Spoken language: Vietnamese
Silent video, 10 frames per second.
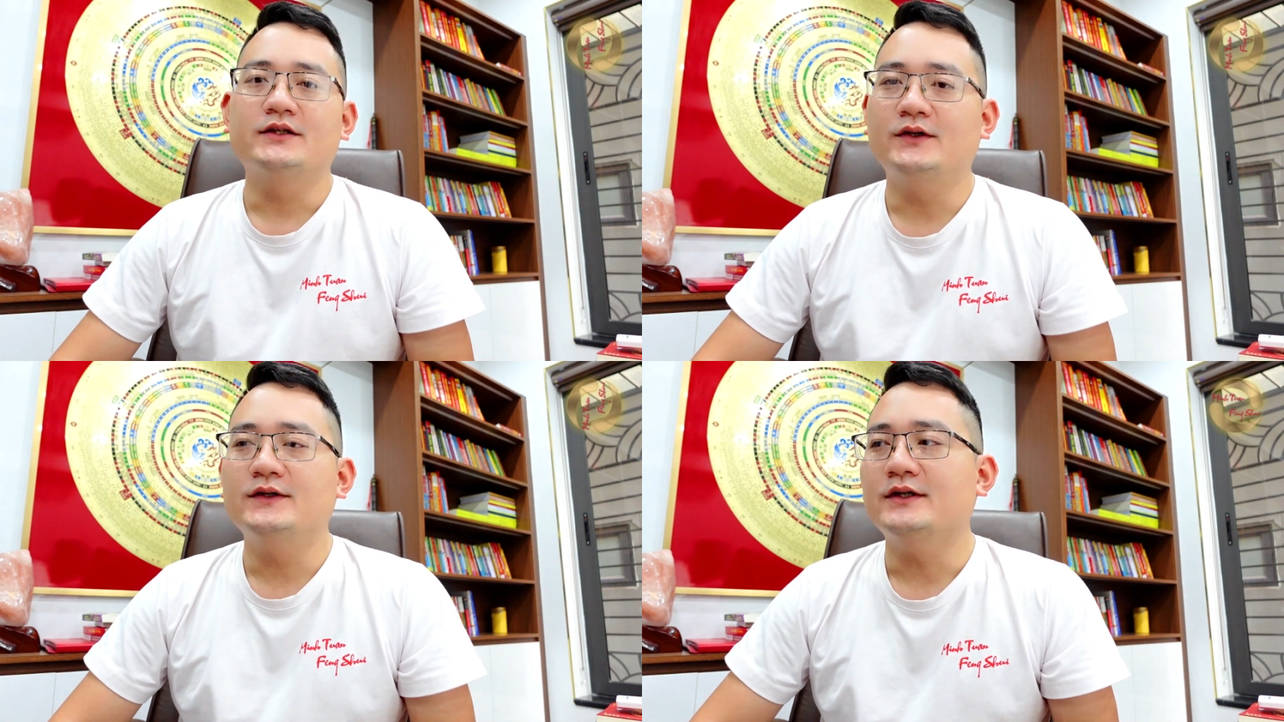
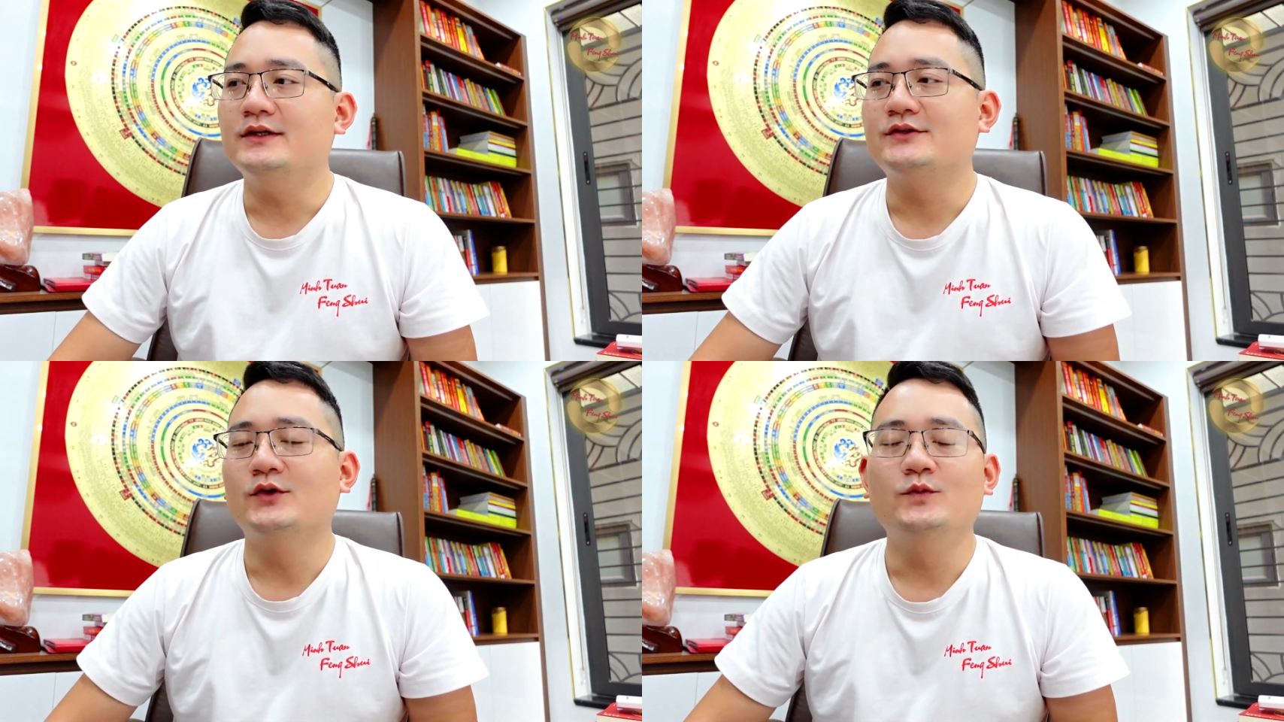thì tôi
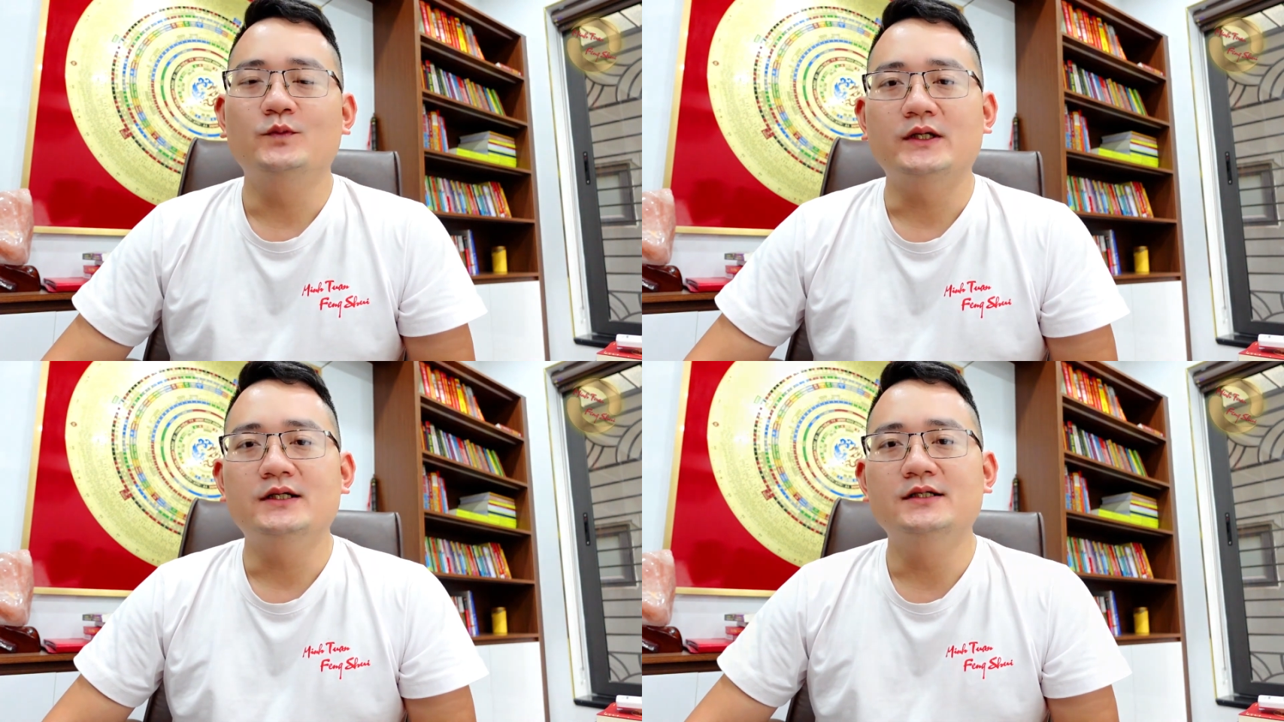còn
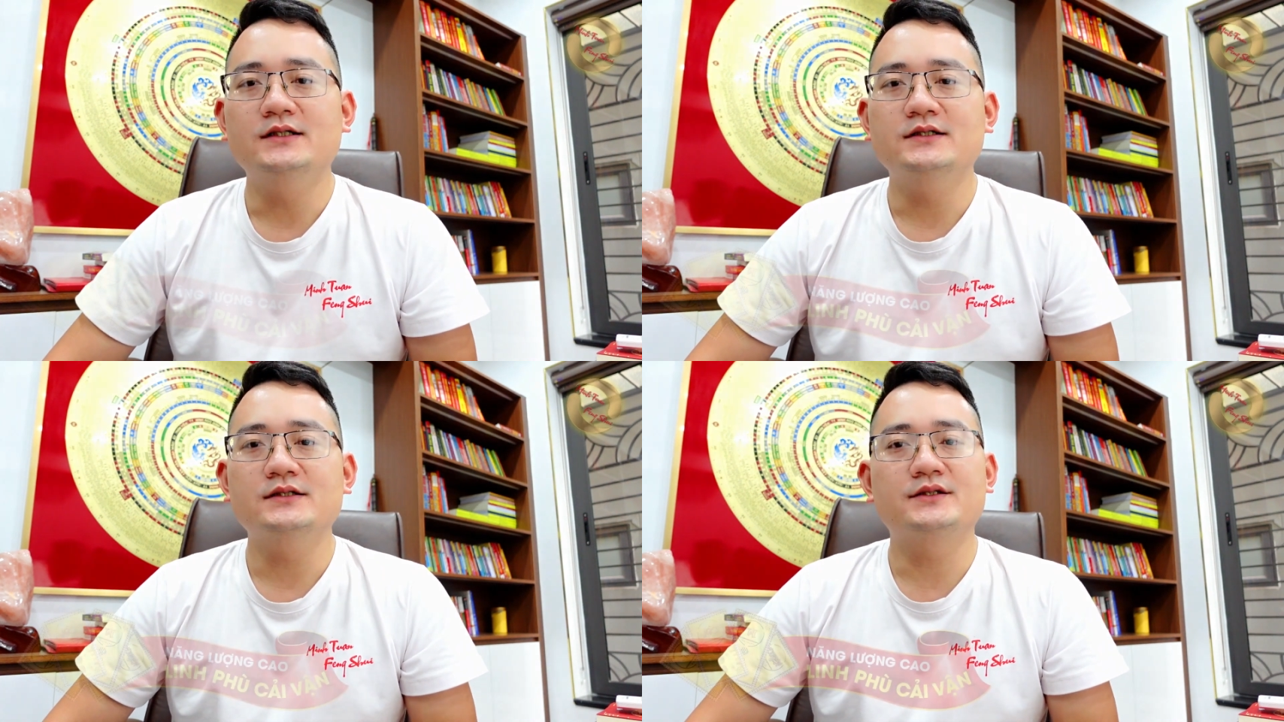dùng cái
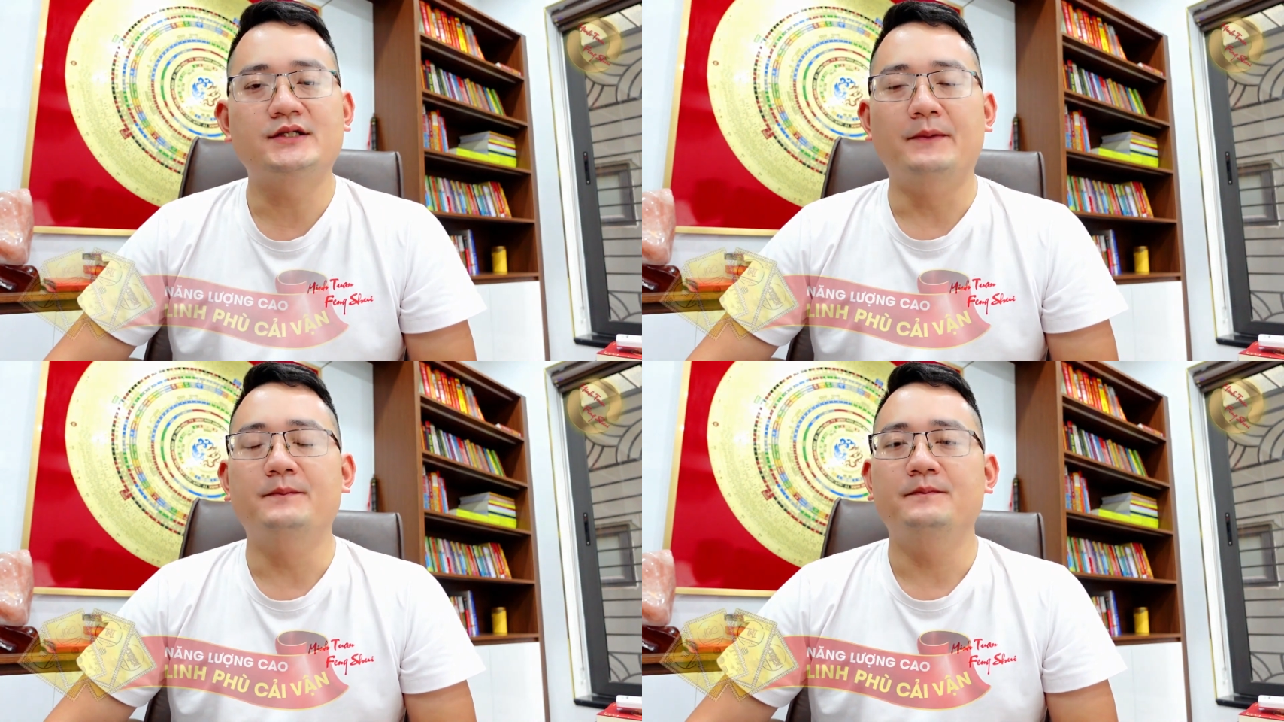hương
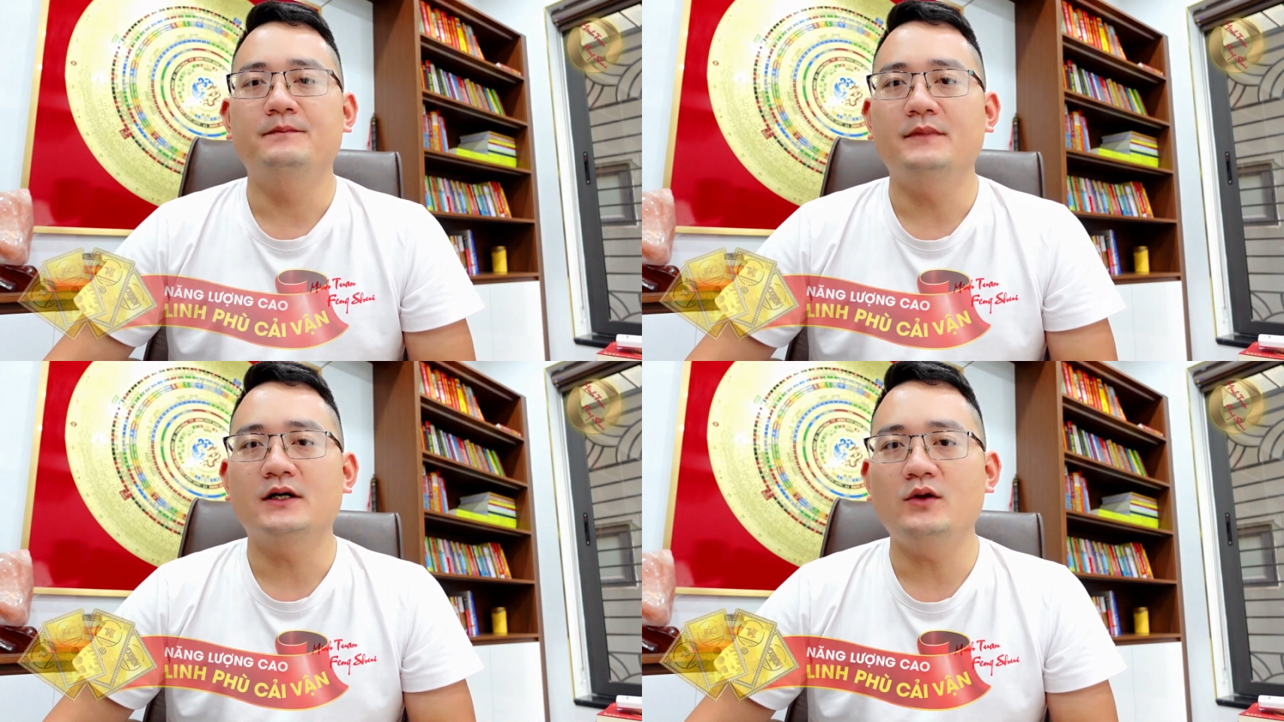trầm
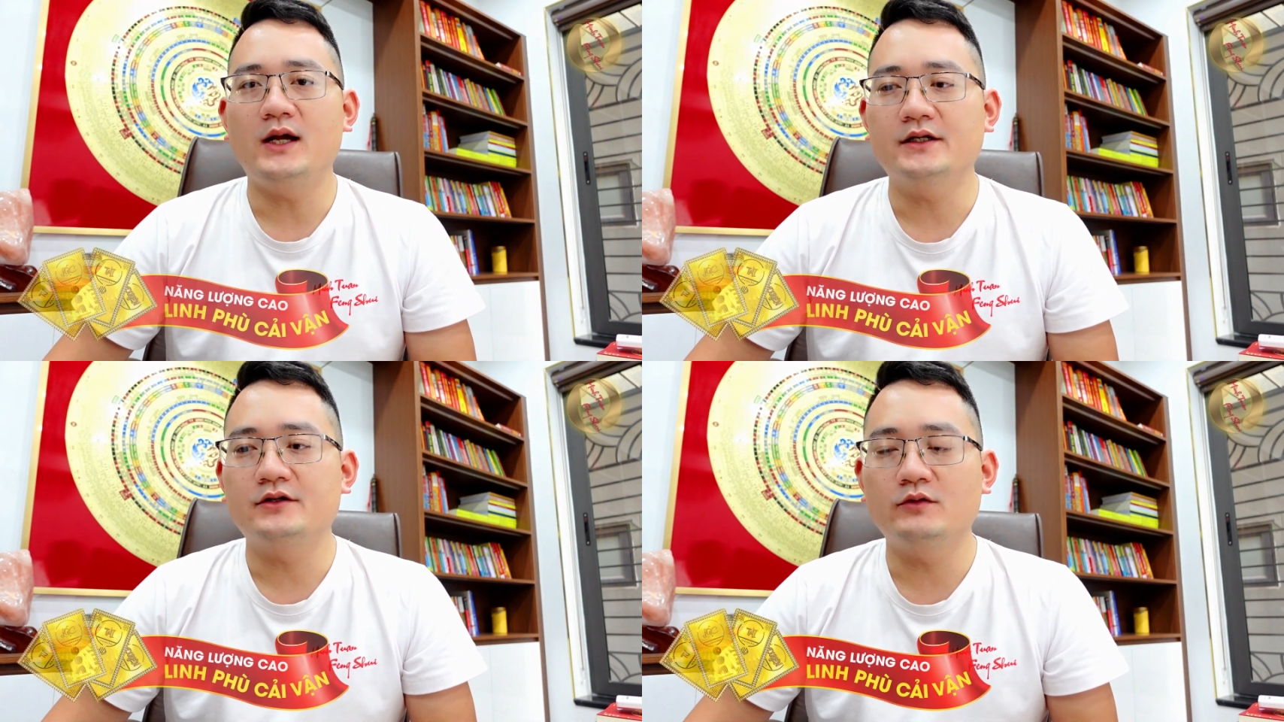mà có
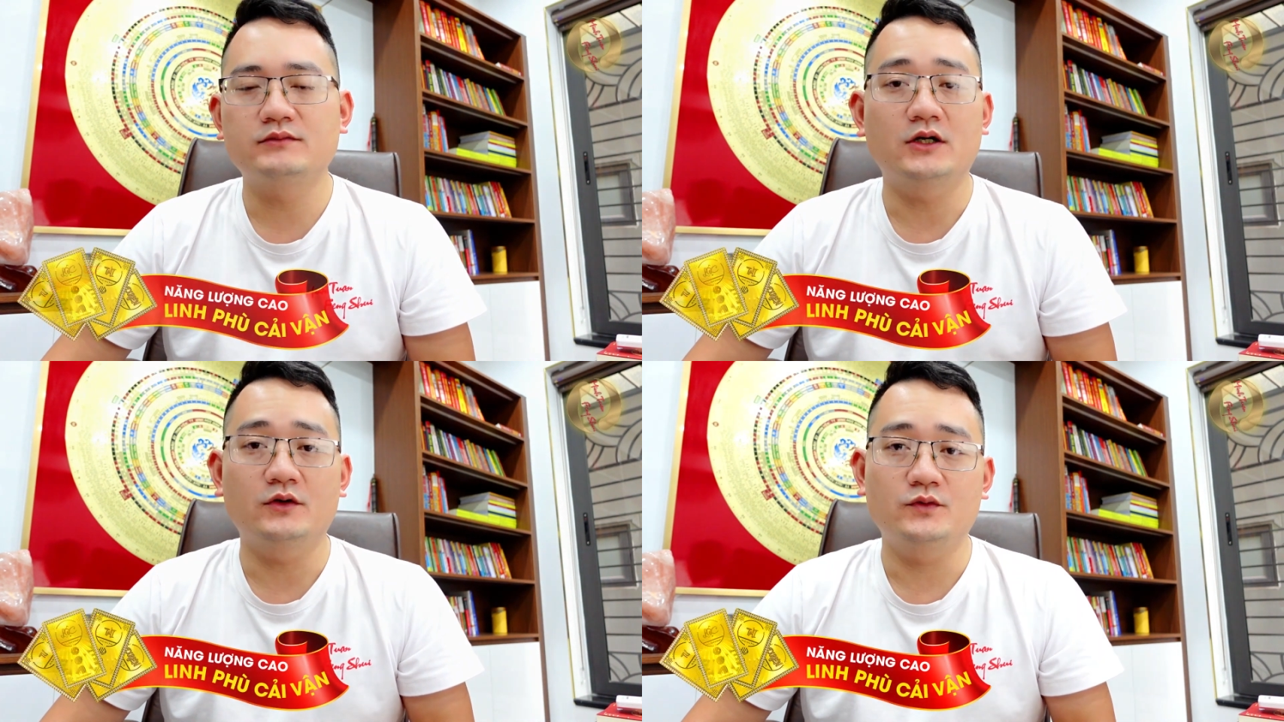loại
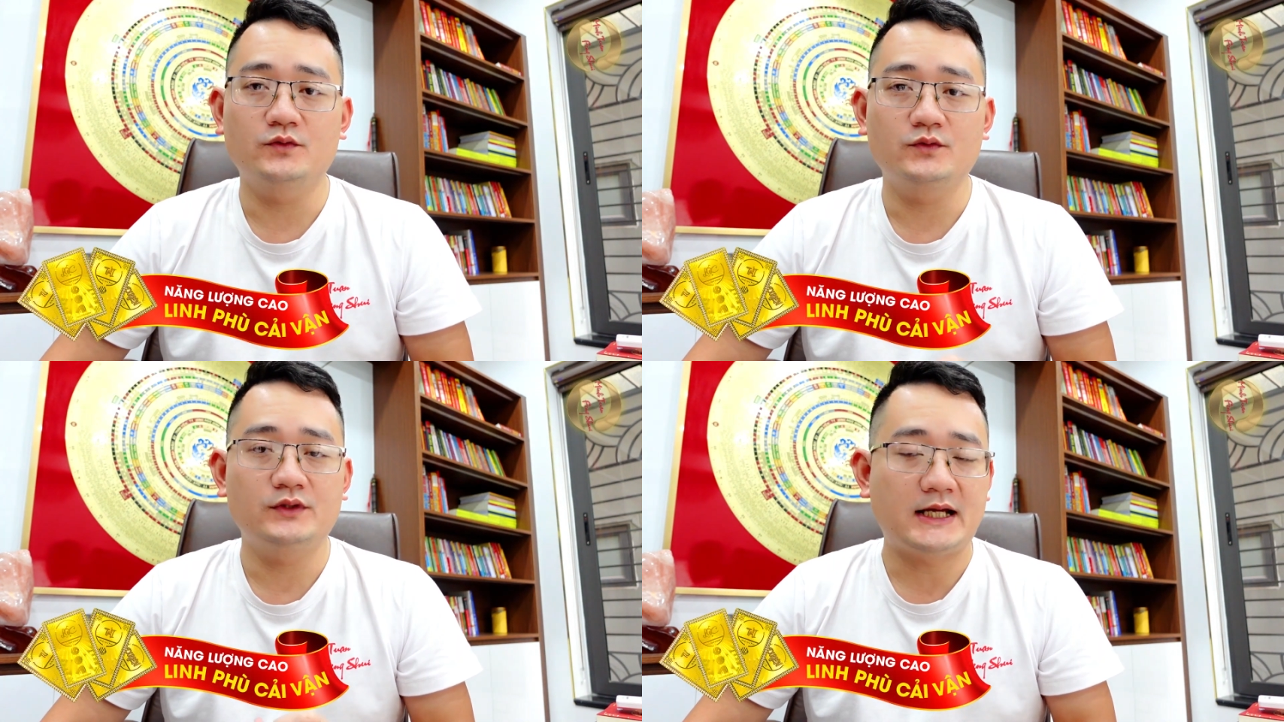không đậu
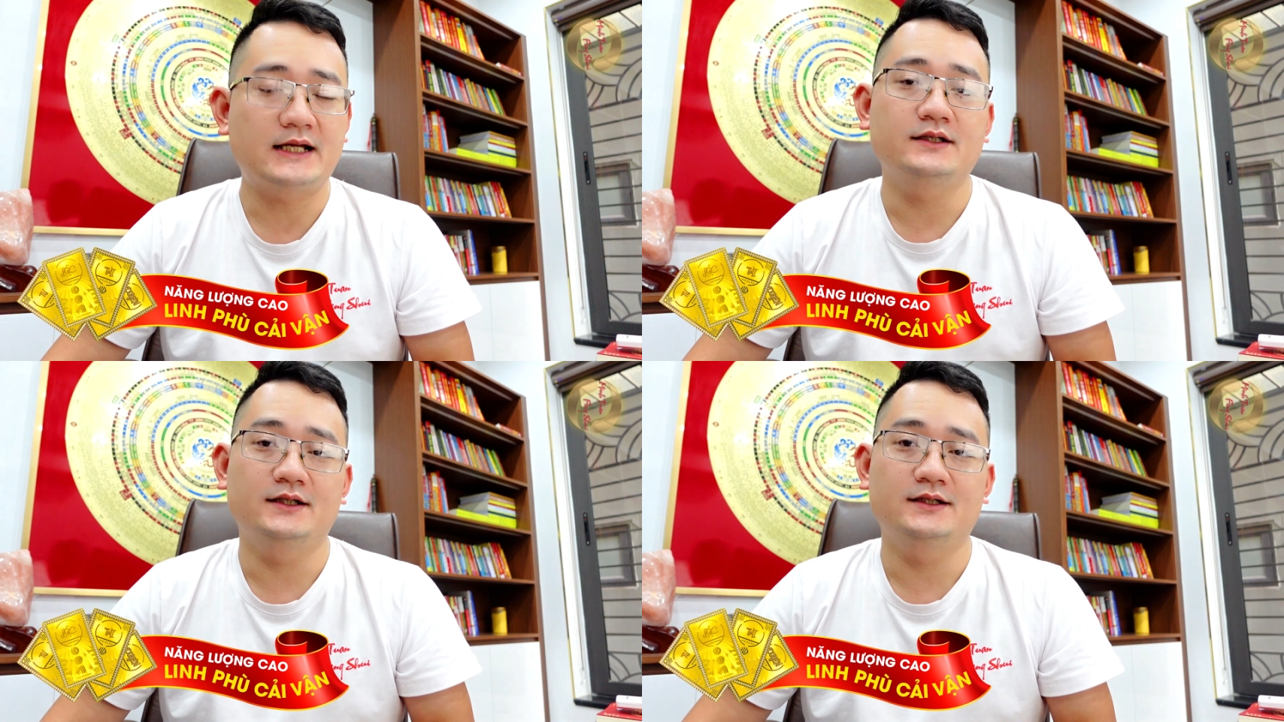
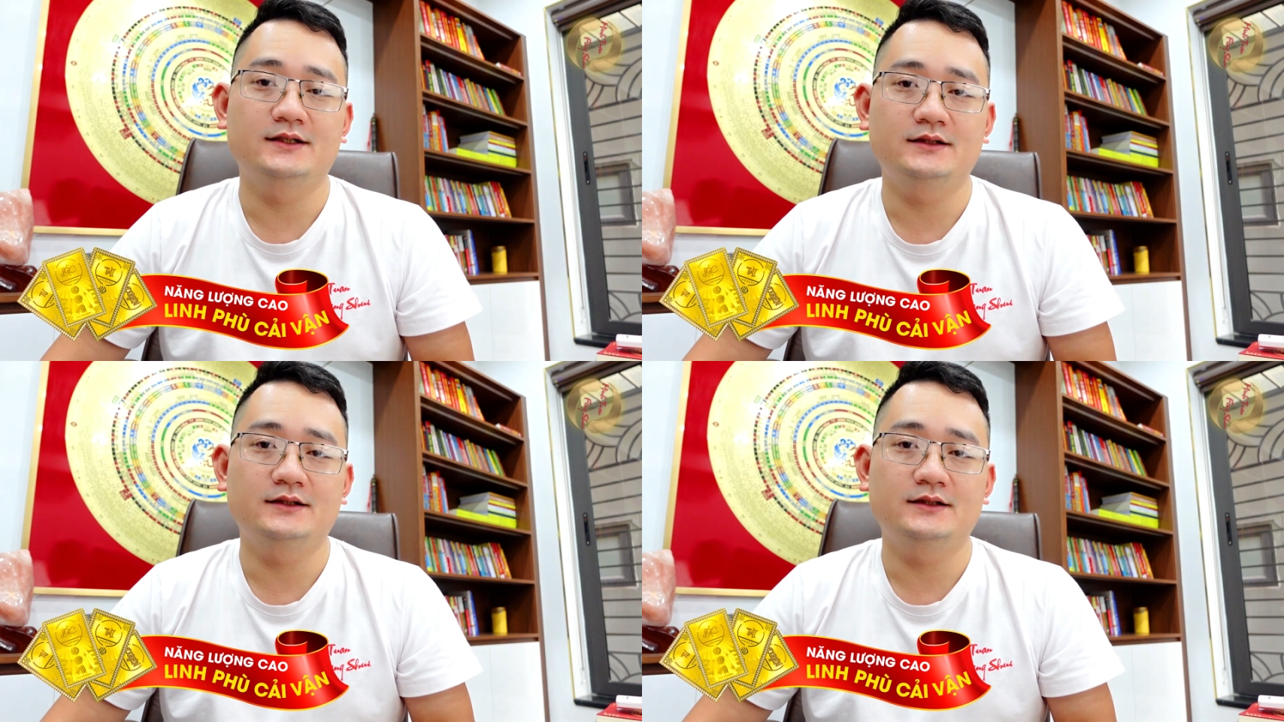nhang